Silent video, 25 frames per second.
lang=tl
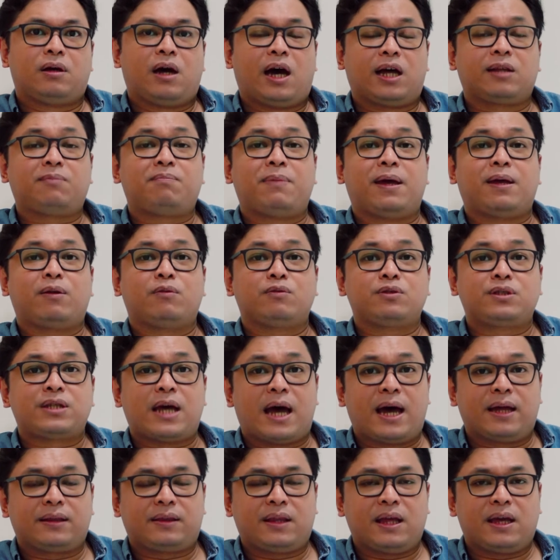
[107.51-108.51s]
At meron
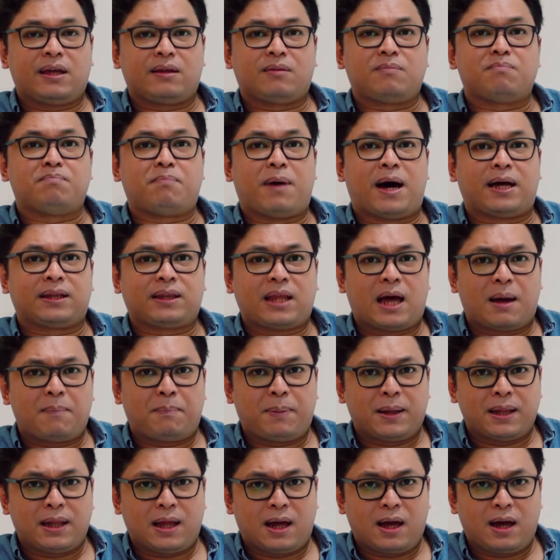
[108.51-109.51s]
sa atin, bata
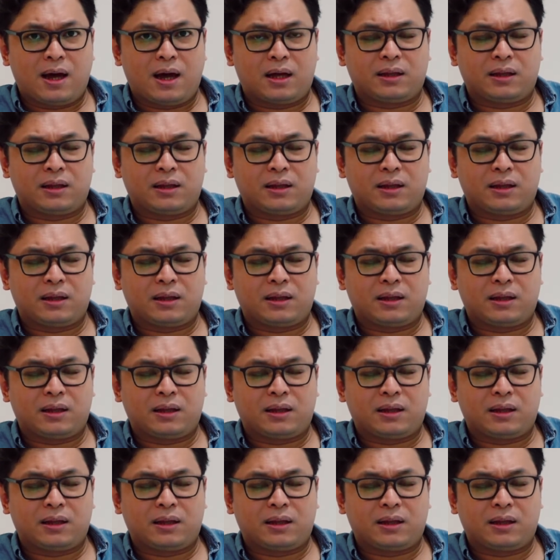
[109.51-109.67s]
pa lang